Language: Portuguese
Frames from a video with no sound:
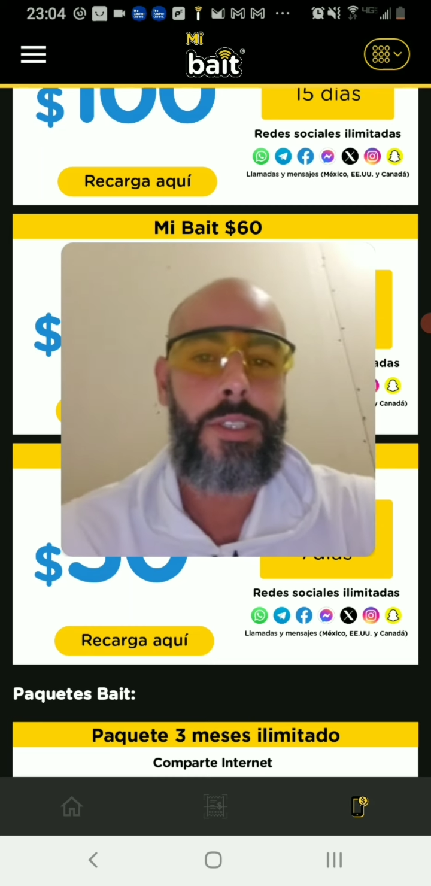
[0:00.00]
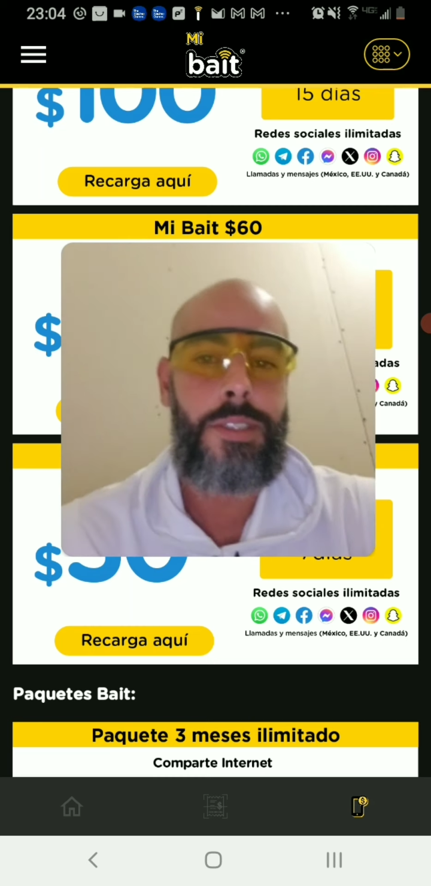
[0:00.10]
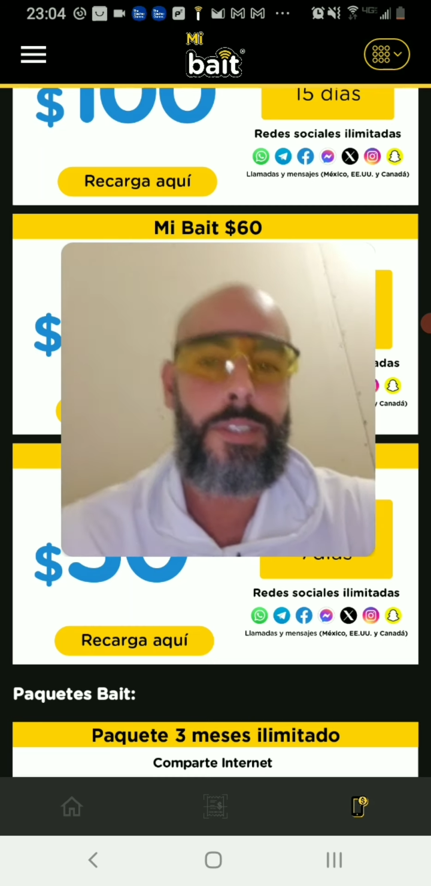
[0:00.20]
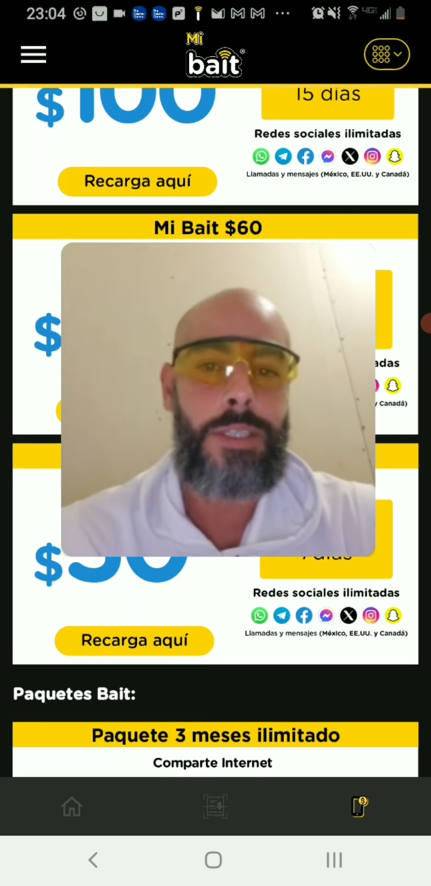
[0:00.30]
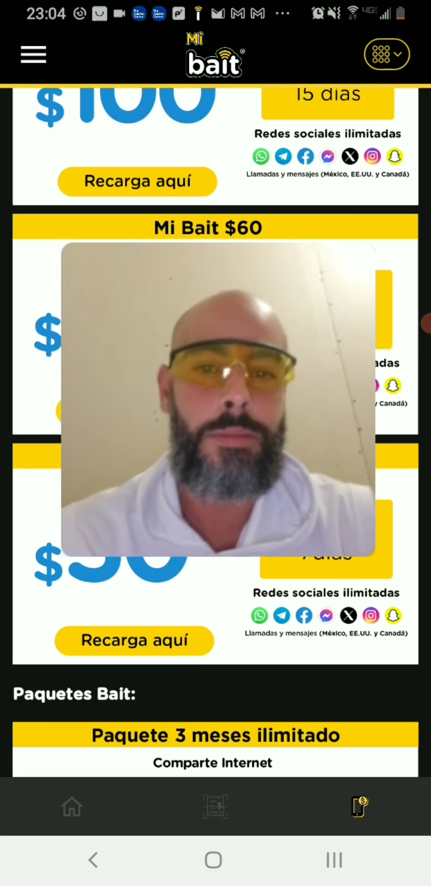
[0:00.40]

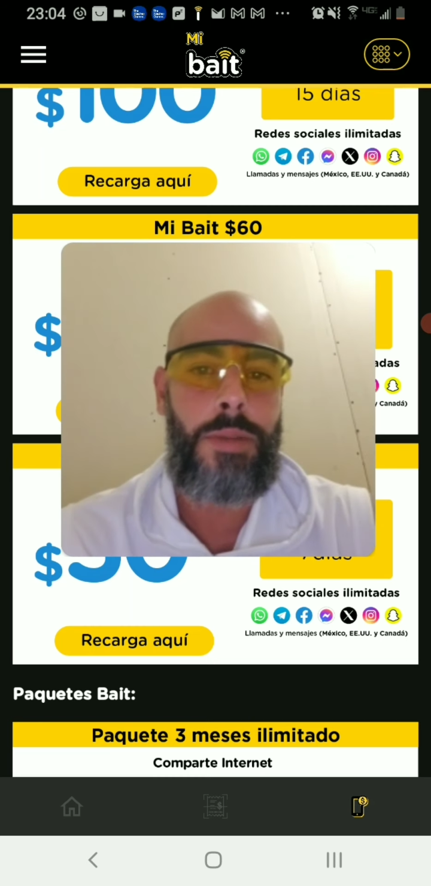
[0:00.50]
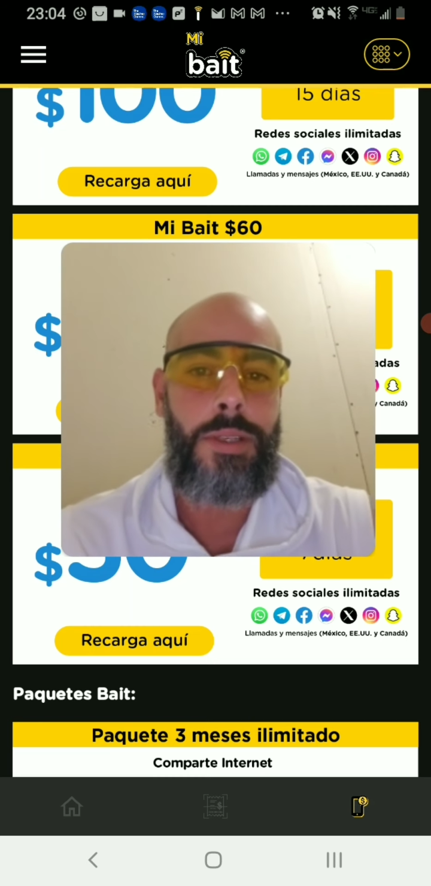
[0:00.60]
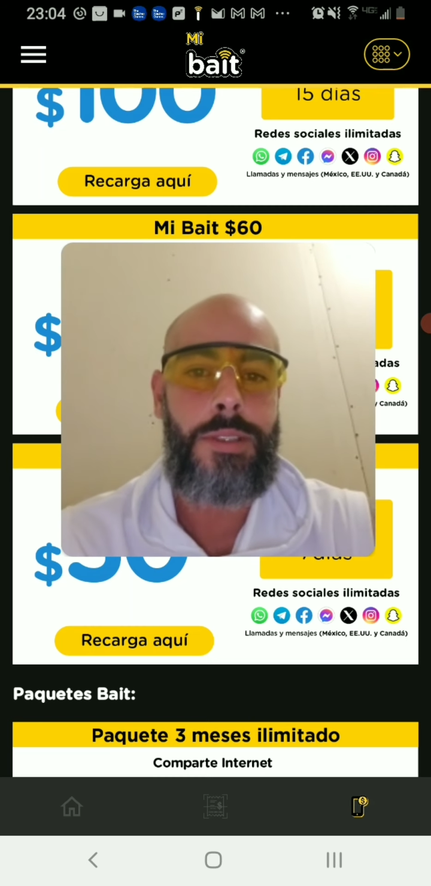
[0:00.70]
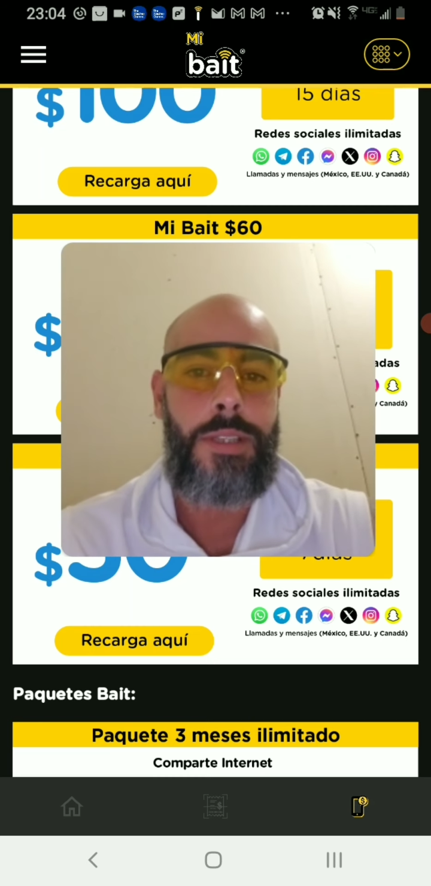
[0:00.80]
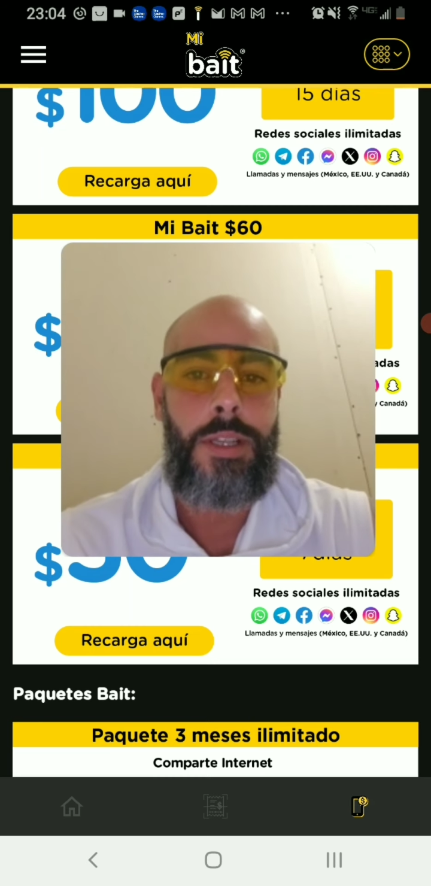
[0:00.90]

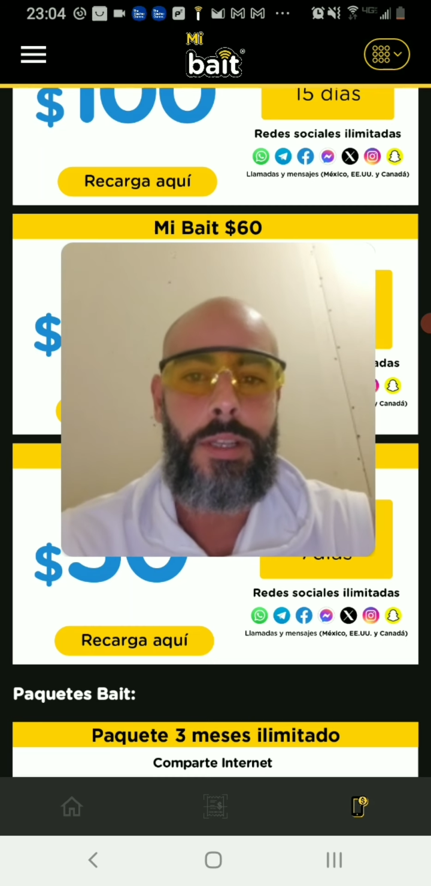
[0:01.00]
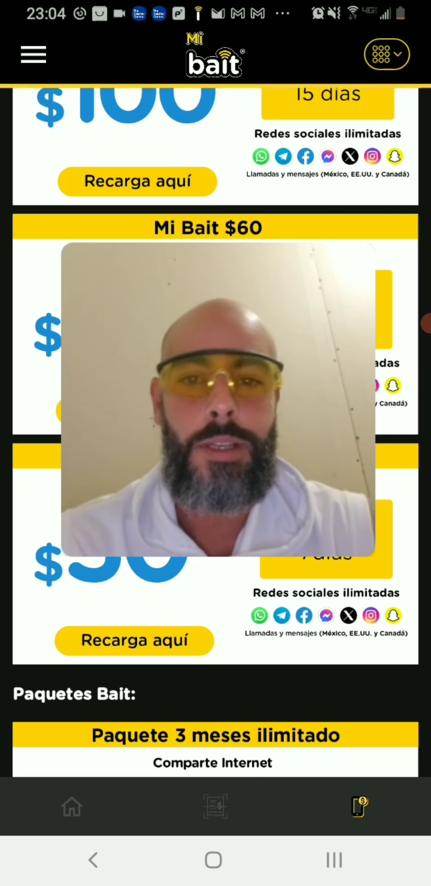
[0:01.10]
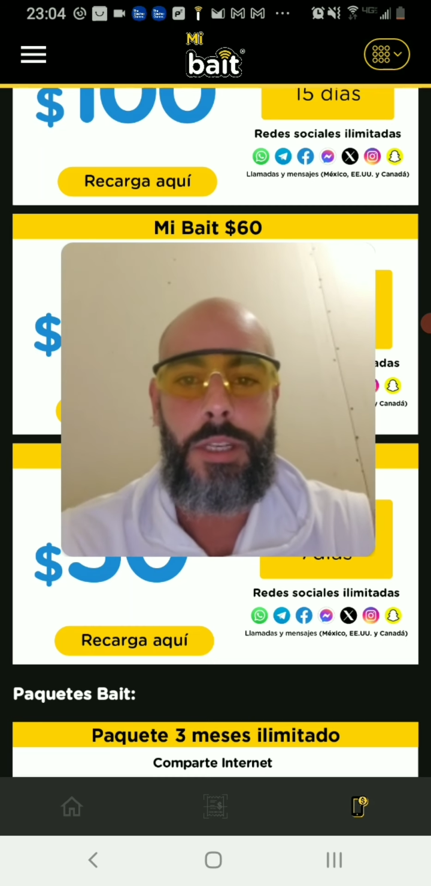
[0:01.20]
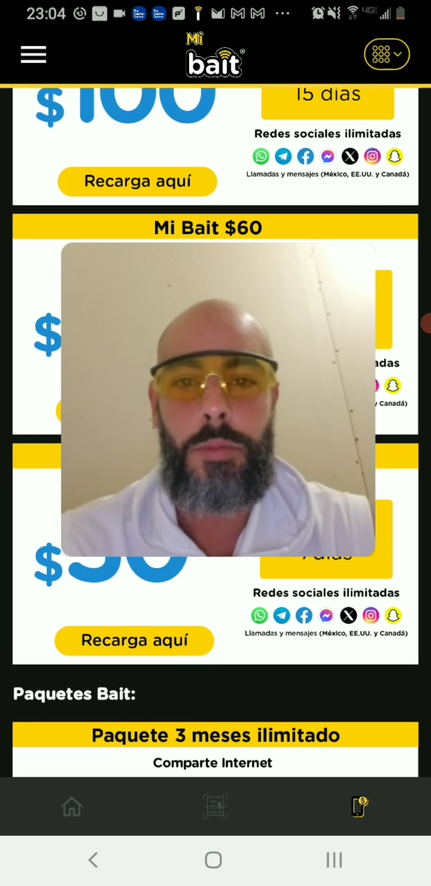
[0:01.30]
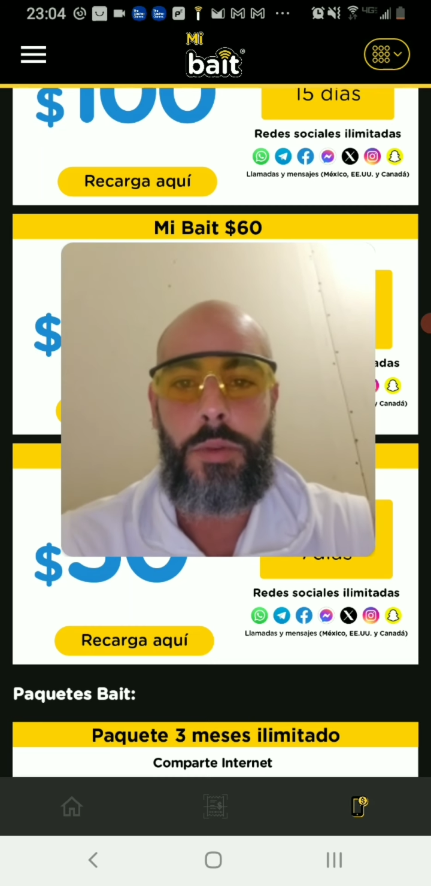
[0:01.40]
simples.
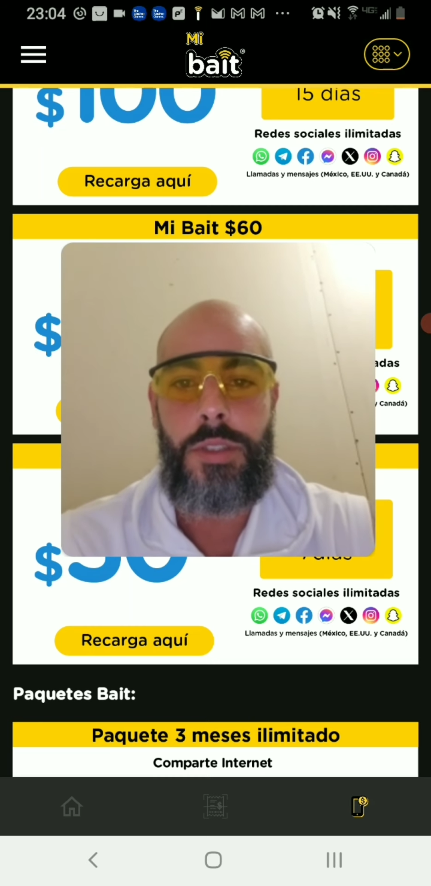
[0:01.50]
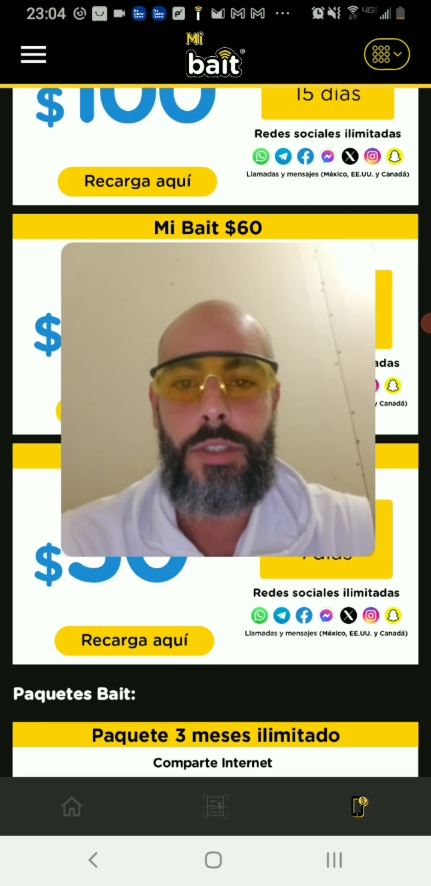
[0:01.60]
Depois